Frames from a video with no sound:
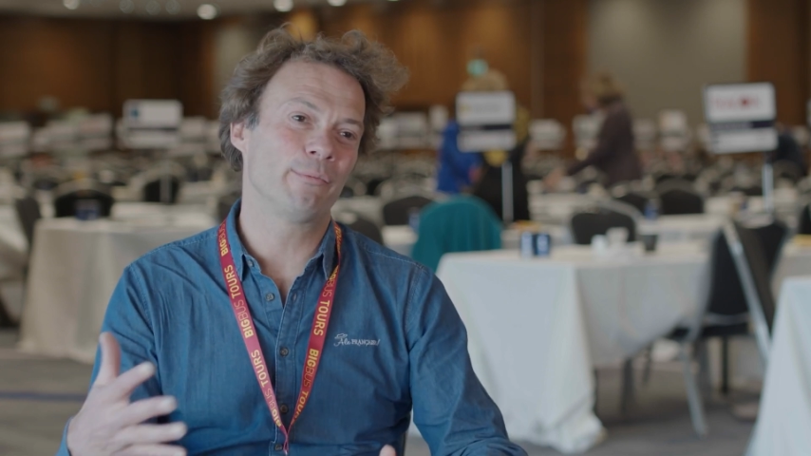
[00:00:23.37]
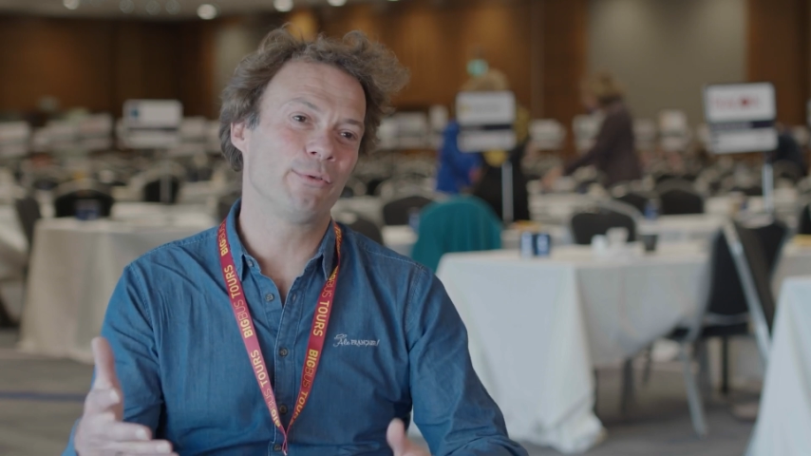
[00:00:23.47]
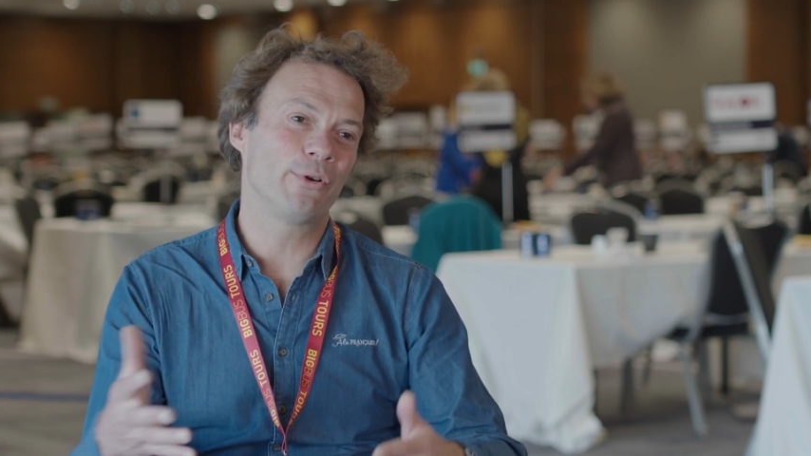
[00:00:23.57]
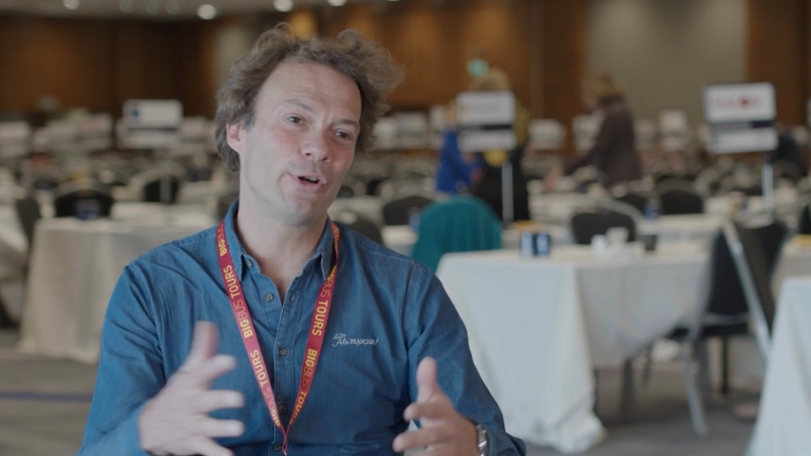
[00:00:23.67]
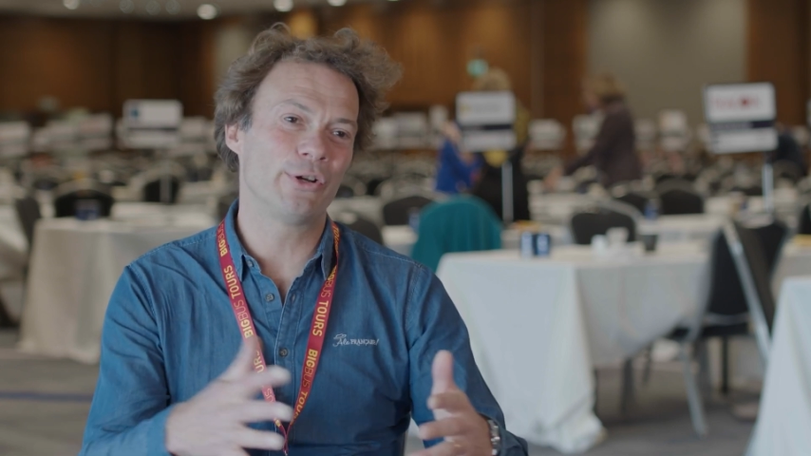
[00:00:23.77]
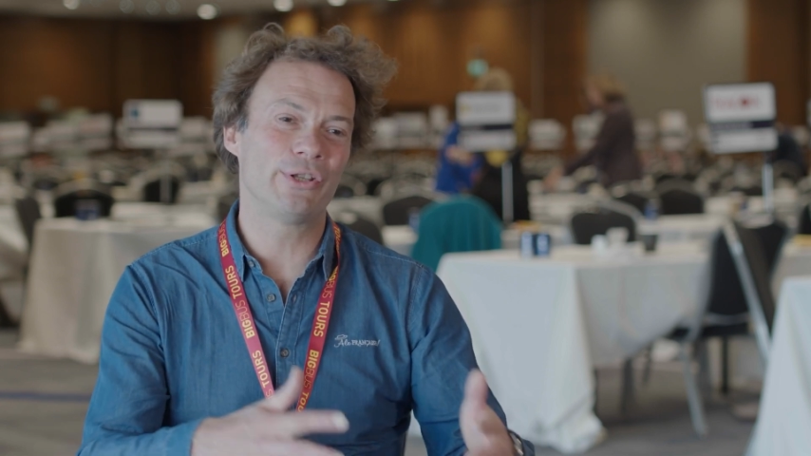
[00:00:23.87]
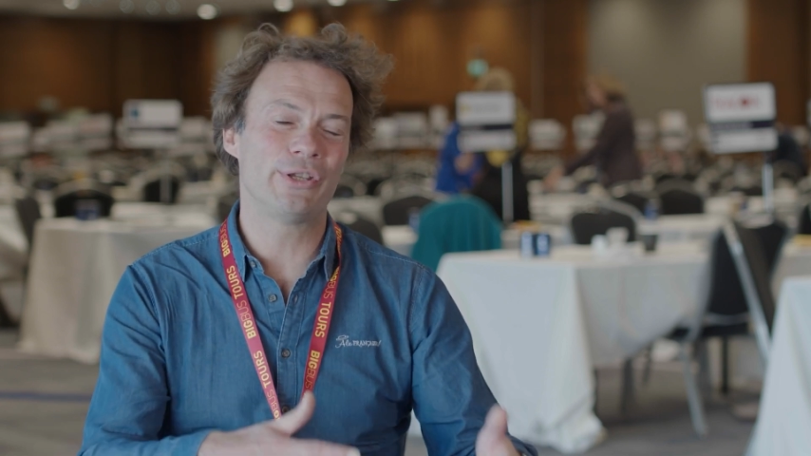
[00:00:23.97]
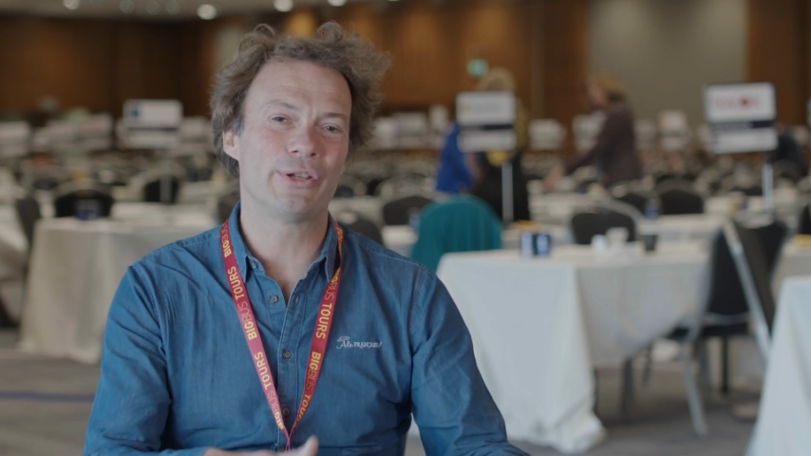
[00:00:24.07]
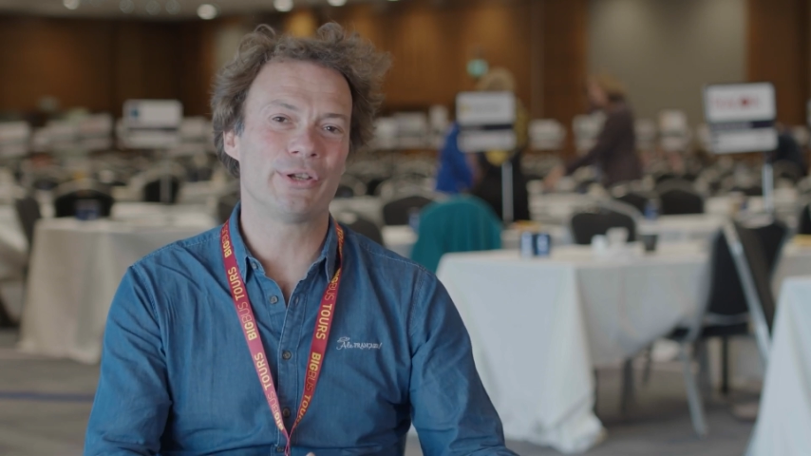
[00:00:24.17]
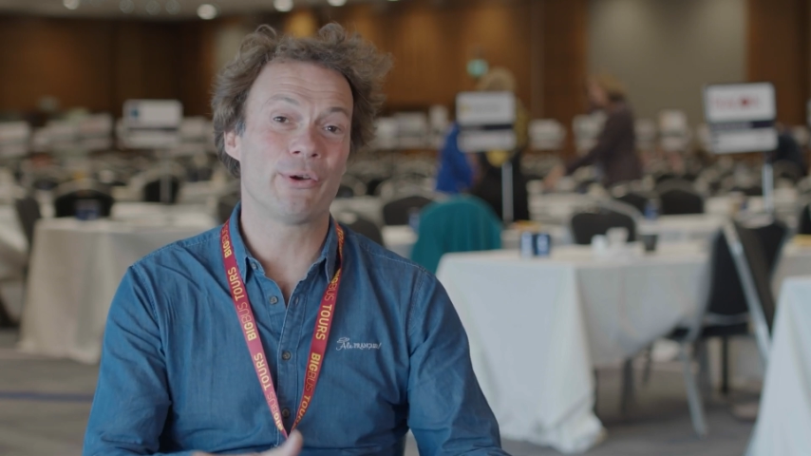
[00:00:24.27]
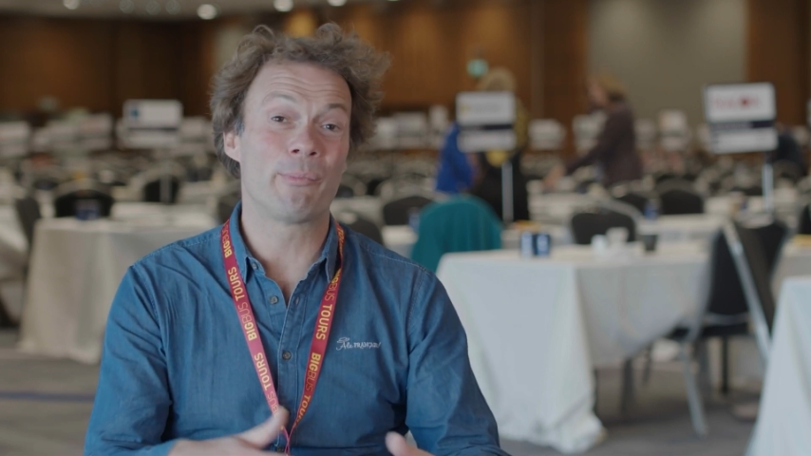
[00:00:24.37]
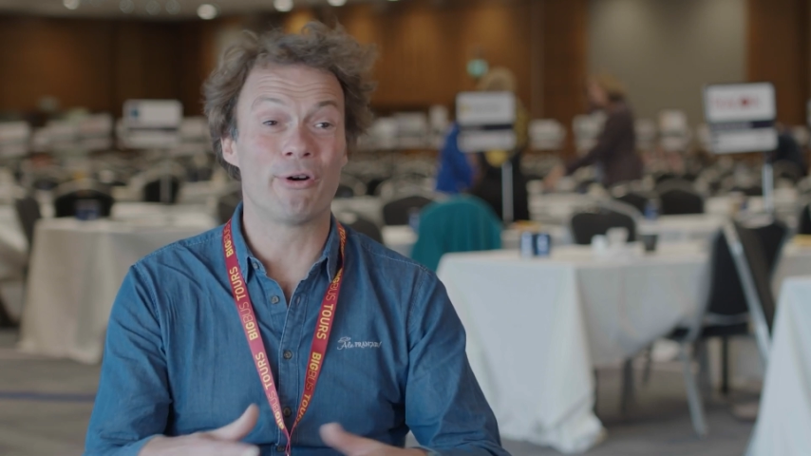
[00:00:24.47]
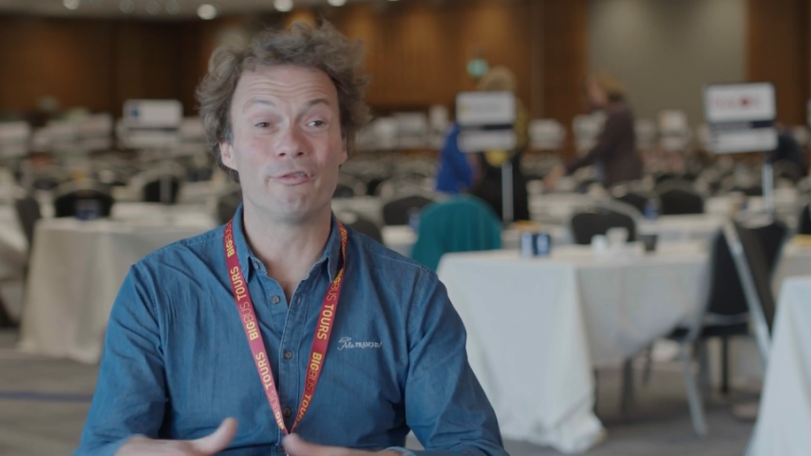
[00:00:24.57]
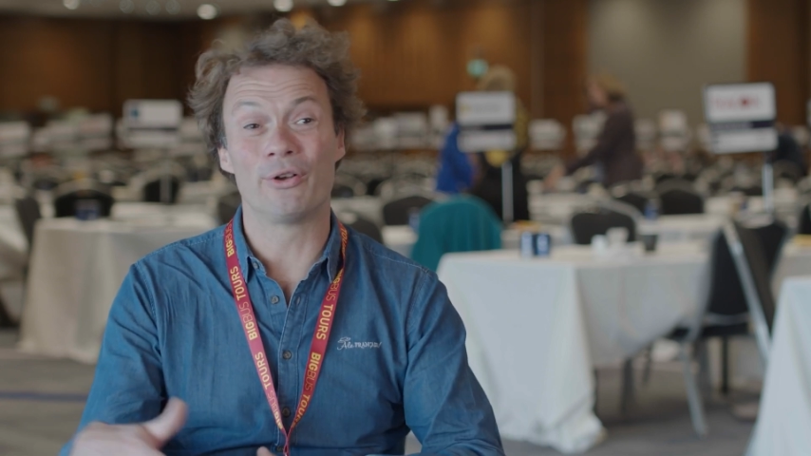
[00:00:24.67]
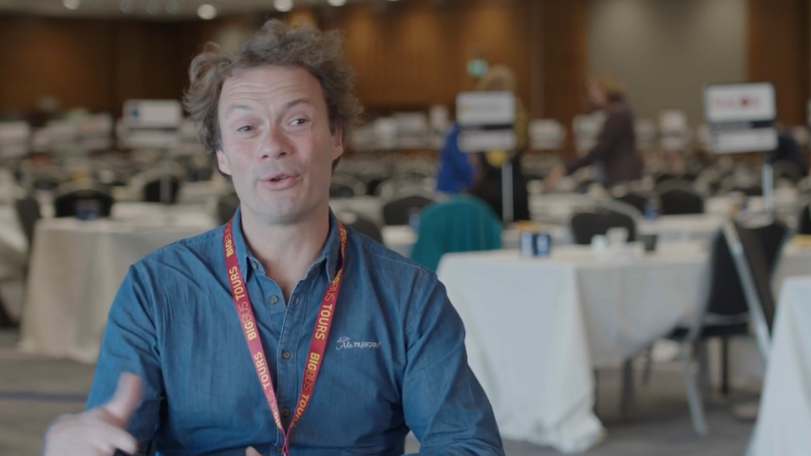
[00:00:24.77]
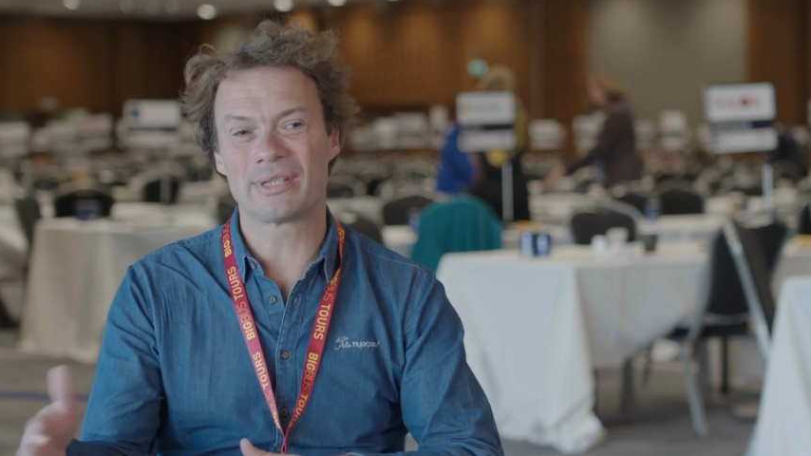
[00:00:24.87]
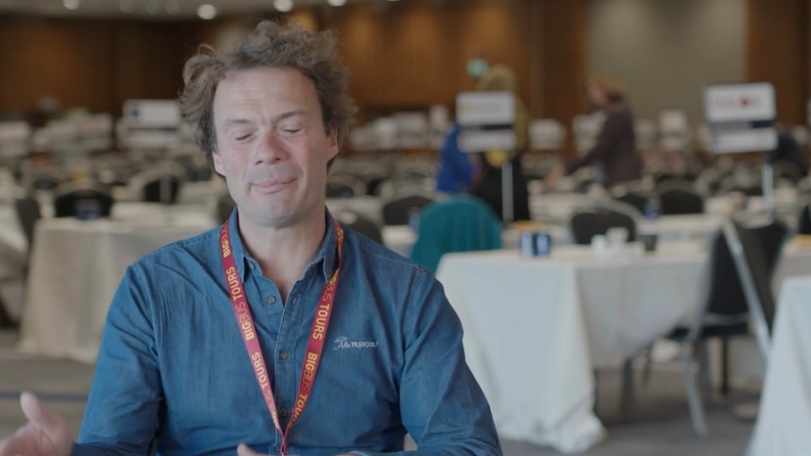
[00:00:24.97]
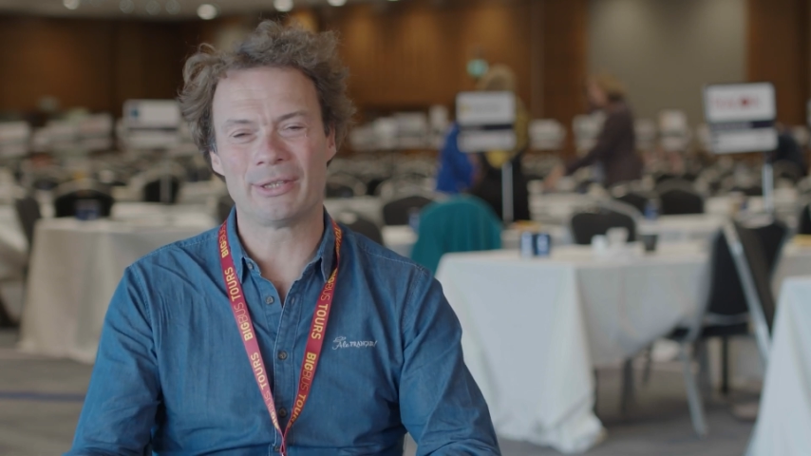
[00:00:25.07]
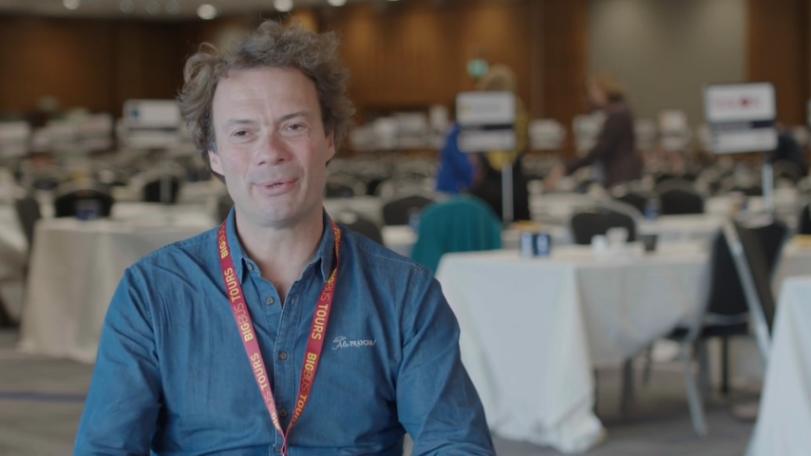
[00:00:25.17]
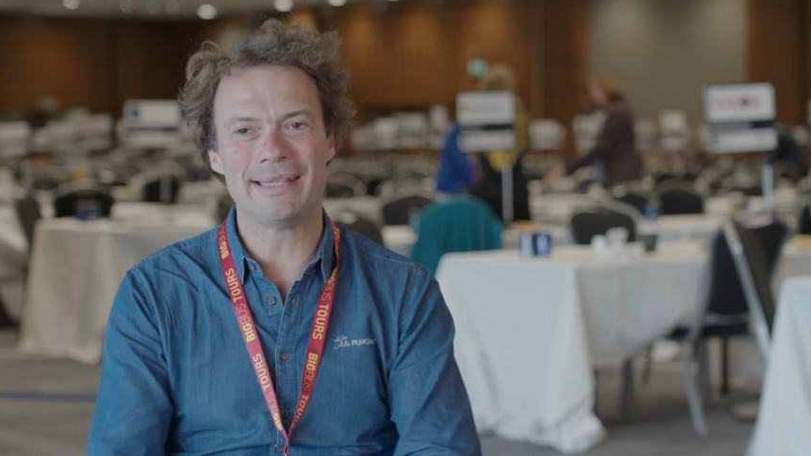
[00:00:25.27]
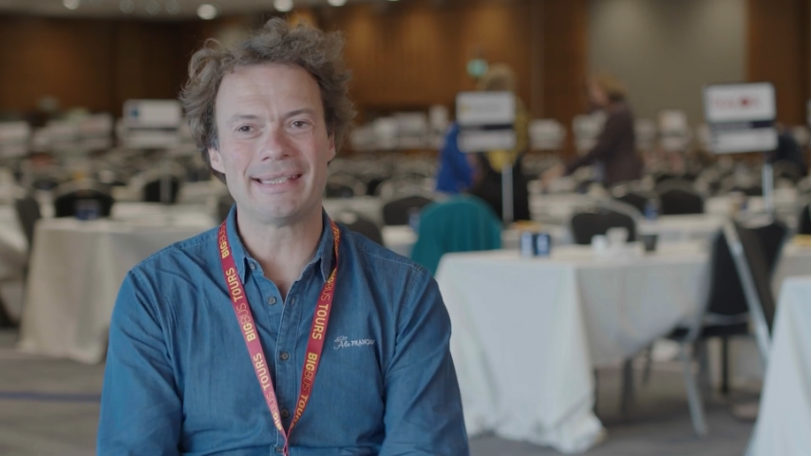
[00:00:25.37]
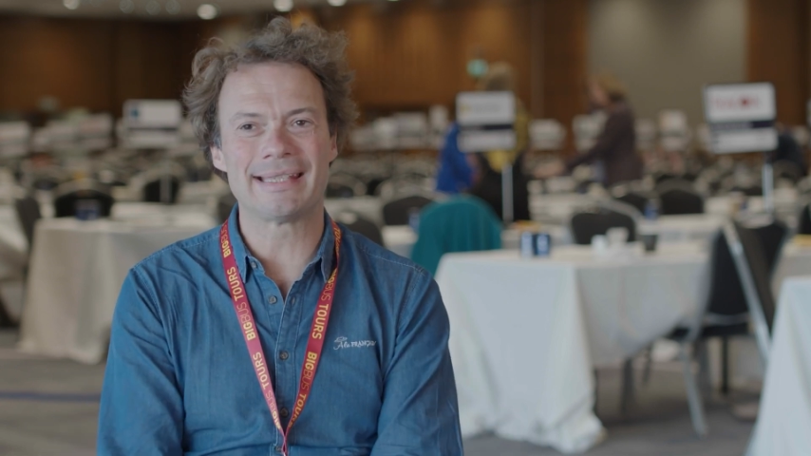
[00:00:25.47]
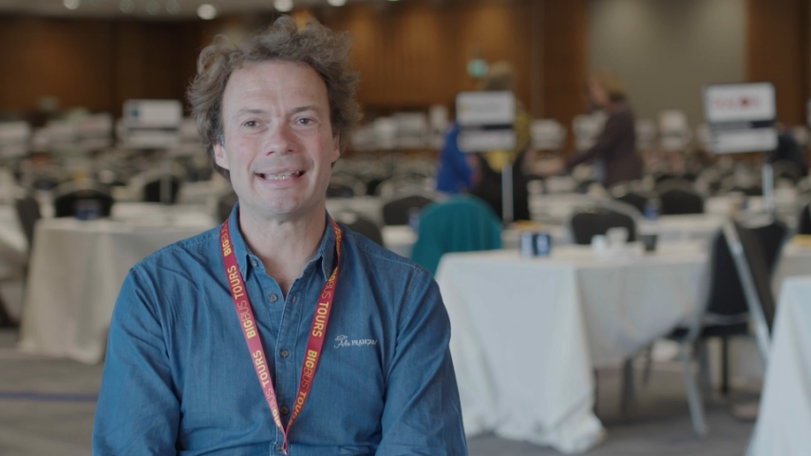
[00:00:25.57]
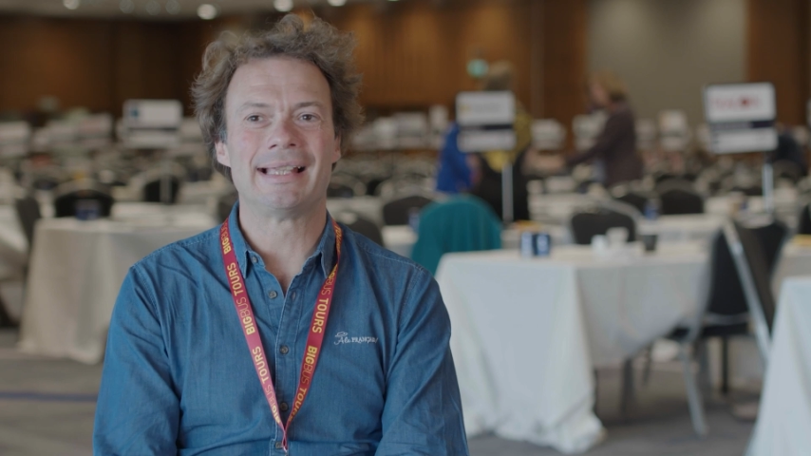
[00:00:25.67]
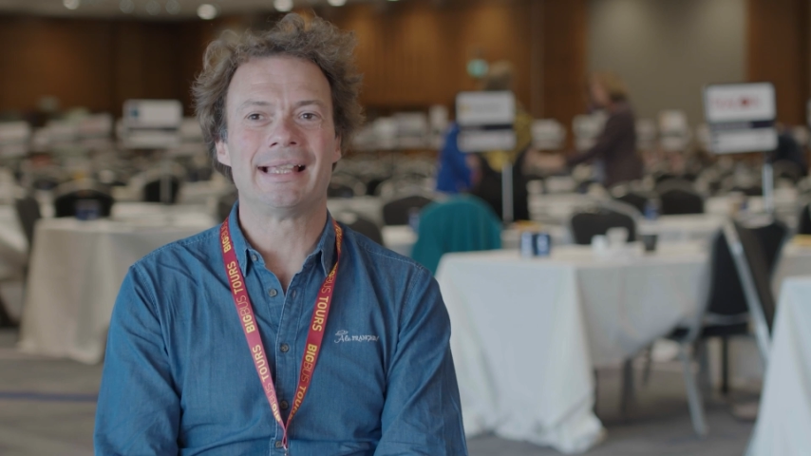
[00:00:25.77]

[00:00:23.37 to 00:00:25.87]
en Bourgogne, euh, en Provence et bientôt à Nice,